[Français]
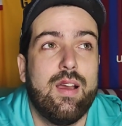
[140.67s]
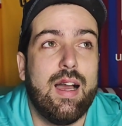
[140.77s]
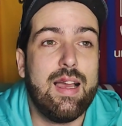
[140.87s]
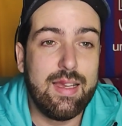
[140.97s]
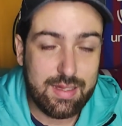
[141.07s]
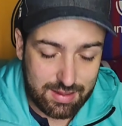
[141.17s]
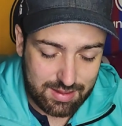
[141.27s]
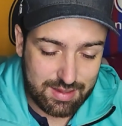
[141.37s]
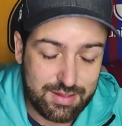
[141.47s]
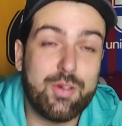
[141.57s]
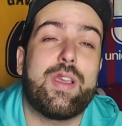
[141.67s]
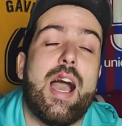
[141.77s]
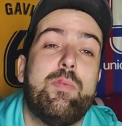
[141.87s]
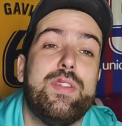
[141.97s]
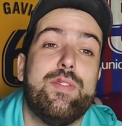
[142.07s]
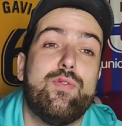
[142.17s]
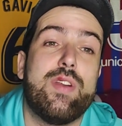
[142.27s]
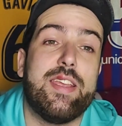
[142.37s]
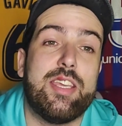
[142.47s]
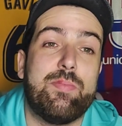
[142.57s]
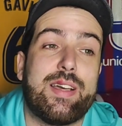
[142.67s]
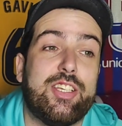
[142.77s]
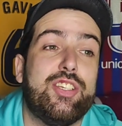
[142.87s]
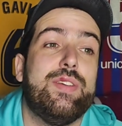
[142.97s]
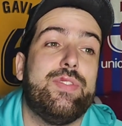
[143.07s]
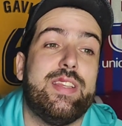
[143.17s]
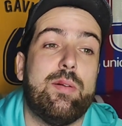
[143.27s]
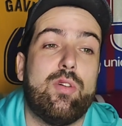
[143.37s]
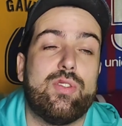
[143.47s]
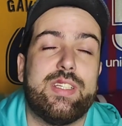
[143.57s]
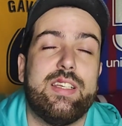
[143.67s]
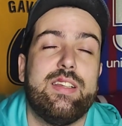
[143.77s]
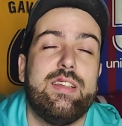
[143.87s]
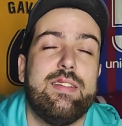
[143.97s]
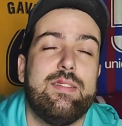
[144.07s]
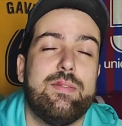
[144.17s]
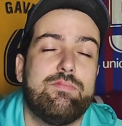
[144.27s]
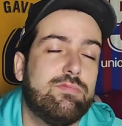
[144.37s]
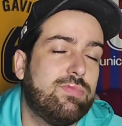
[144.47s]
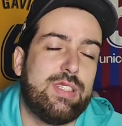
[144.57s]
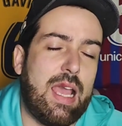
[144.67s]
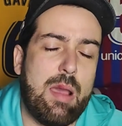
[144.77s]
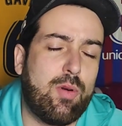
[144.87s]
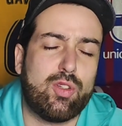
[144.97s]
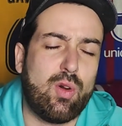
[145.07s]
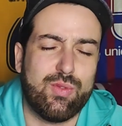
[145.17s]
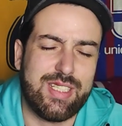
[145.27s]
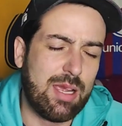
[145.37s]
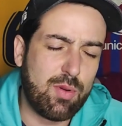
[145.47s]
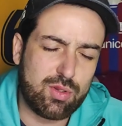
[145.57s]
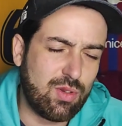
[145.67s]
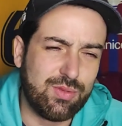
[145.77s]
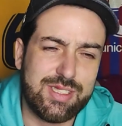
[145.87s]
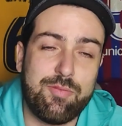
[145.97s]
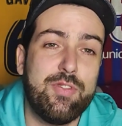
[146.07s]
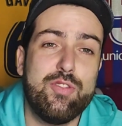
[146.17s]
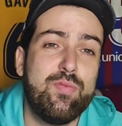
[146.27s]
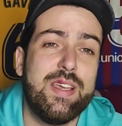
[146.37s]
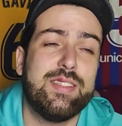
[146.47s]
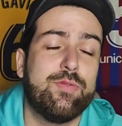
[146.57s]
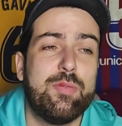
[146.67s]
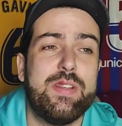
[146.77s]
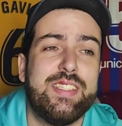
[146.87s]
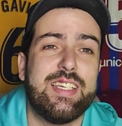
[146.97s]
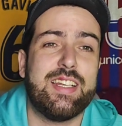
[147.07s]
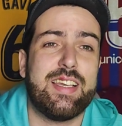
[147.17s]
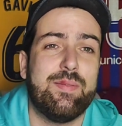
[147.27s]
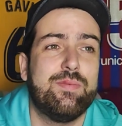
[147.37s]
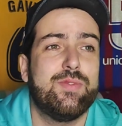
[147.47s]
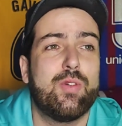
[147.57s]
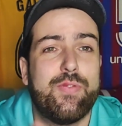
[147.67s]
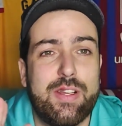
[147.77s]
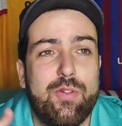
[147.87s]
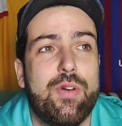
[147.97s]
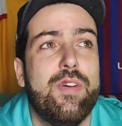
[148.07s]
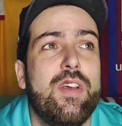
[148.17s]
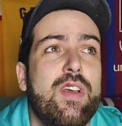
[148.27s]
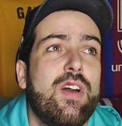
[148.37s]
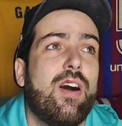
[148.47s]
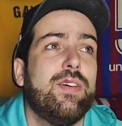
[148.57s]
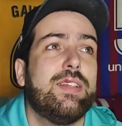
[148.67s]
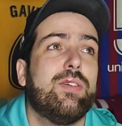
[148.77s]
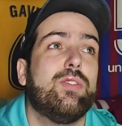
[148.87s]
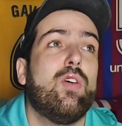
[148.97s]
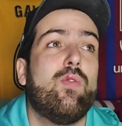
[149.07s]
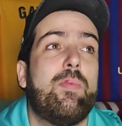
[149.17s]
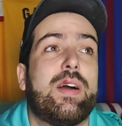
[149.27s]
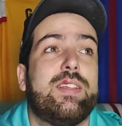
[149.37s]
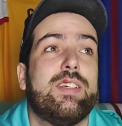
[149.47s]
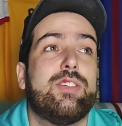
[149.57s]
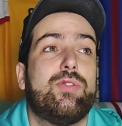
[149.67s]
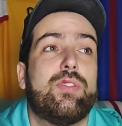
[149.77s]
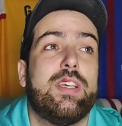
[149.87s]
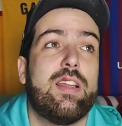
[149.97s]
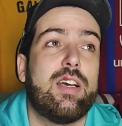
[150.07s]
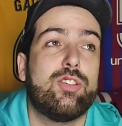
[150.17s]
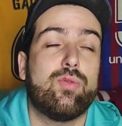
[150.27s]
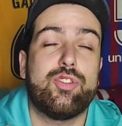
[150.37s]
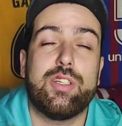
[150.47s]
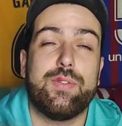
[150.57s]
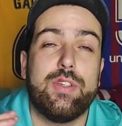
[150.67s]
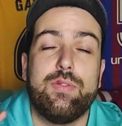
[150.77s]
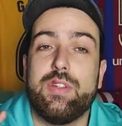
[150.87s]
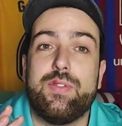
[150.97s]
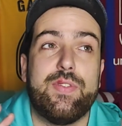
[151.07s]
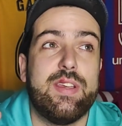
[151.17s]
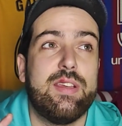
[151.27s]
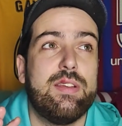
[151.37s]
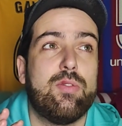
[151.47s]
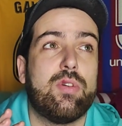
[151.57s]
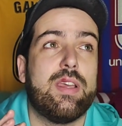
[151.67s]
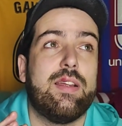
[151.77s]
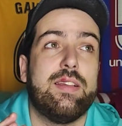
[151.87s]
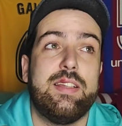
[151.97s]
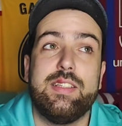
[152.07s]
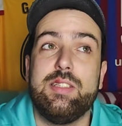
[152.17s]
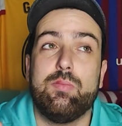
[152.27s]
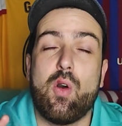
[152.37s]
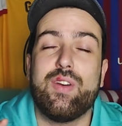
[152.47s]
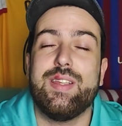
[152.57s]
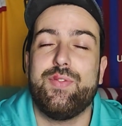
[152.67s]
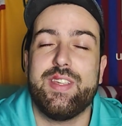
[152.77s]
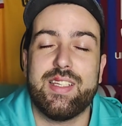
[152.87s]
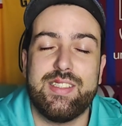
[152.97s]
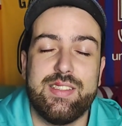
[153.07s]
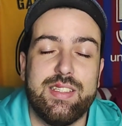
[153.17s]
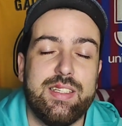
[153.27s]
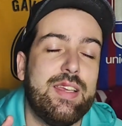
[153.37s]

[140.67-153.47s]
Aïe. Donc abonnez-vous, likez, partagez évidemment, c'est c'est important, c'est important, ça me fait du bien, ça me fait plaisir les gars. Donc faites-le. En attendant, on va partir sur déclaration de Xavi, vite fait. Donc il a, dit manque d'efficacité,